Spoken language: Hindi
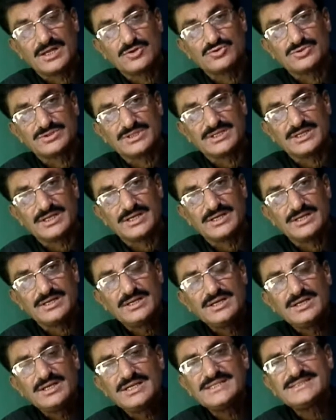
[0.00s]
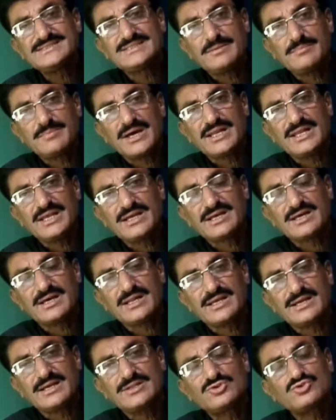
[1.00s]
होती है इसे बारीक
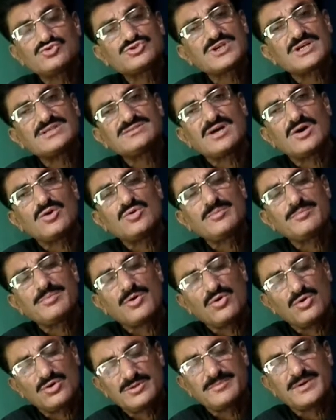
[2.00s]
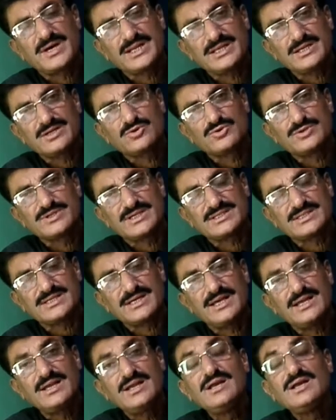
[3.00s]
करेंगे तो उसका साउंड बहुत बारीक हो जाता
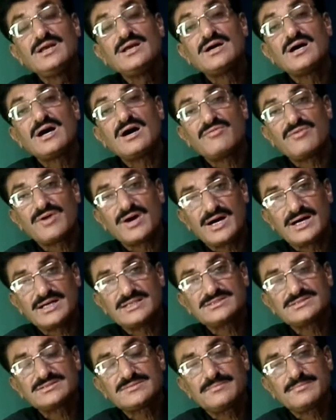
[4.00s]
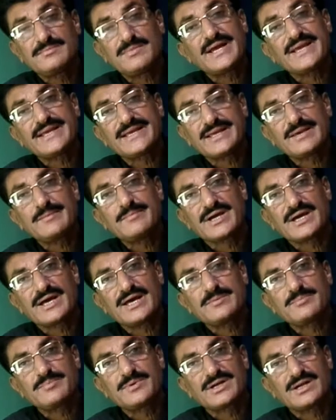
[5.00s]
है आवाज़ माइक के
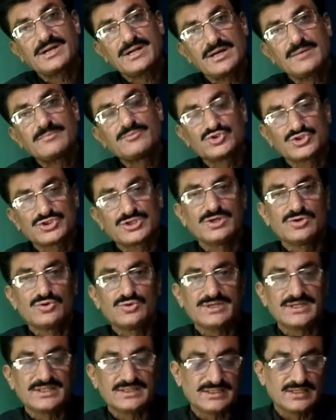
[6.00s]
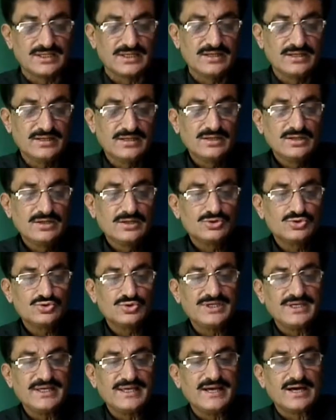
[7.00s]
बगैर पकड़ना मुश्किल हो जाती है तो
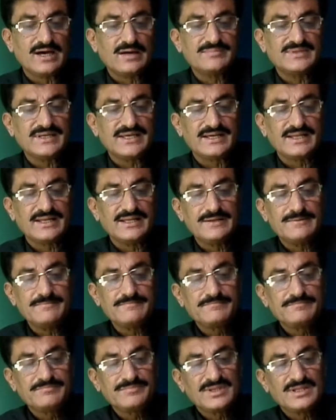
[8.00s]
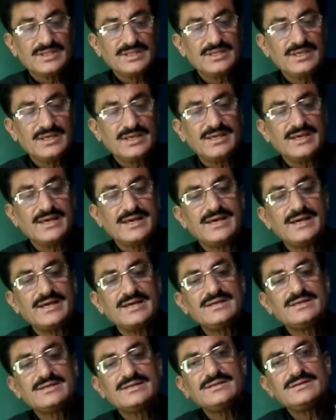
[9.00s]
ये आप देख लें ये है
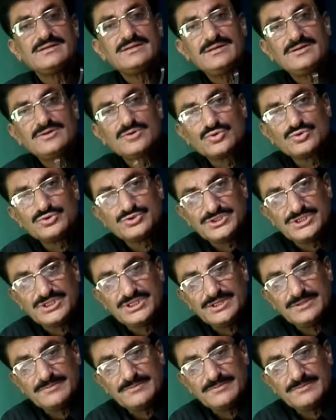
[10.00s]
गुच्छी